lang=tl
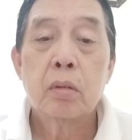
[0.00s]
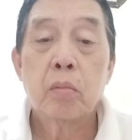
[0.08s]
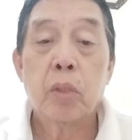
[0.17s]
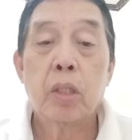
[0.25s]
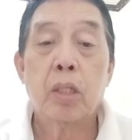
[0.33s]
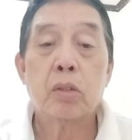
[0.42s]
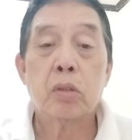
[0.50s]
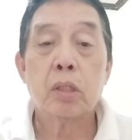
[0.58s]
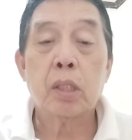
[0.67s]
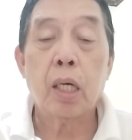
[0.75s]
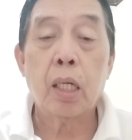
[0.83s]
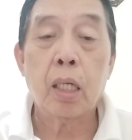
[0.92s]
binastos si
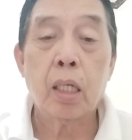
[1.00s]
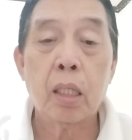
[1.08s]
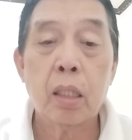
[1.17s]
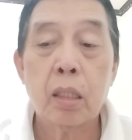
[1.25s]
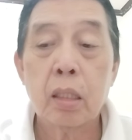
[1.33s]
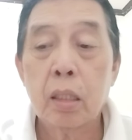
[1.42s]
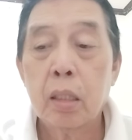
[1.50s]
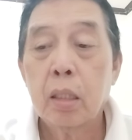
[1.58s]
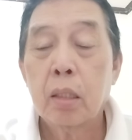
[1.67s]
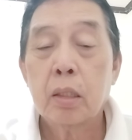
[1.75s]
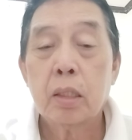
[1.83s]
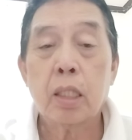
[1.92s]
Sarah eh.
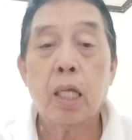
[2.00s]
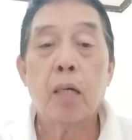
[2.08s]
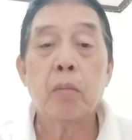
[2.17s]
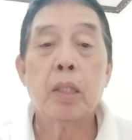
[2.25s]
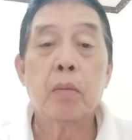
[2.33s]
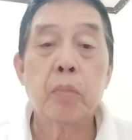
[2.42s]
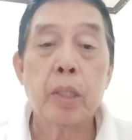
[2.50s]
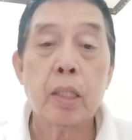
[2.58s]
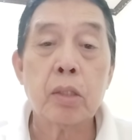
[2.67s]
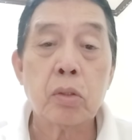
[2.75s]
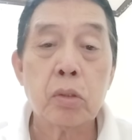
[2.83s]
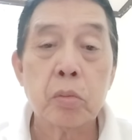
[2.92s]
Sa dami ng
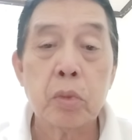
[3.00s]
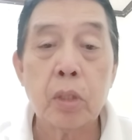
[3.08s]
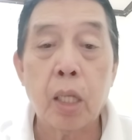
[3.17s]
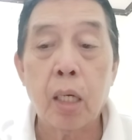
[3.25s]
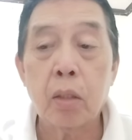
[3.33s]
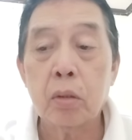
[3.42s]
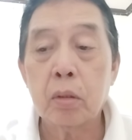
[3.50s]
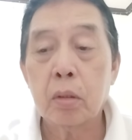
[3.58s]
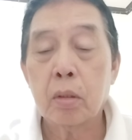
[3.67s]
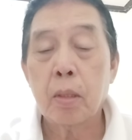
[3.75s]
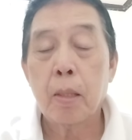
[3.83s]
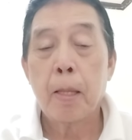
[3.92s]
binastos mong tao.
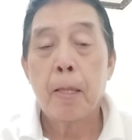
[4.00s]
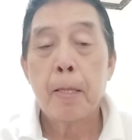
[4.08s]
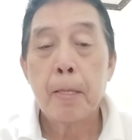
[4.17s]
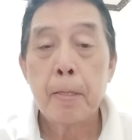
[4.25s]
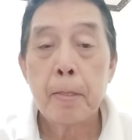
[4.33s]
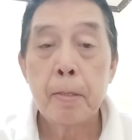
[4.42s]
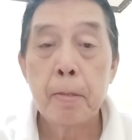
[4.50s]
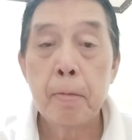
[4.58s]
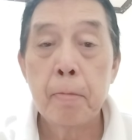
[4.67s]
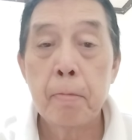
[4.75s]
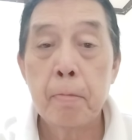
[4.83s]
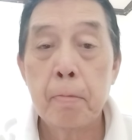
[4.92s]

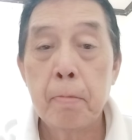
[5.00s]
Hmm.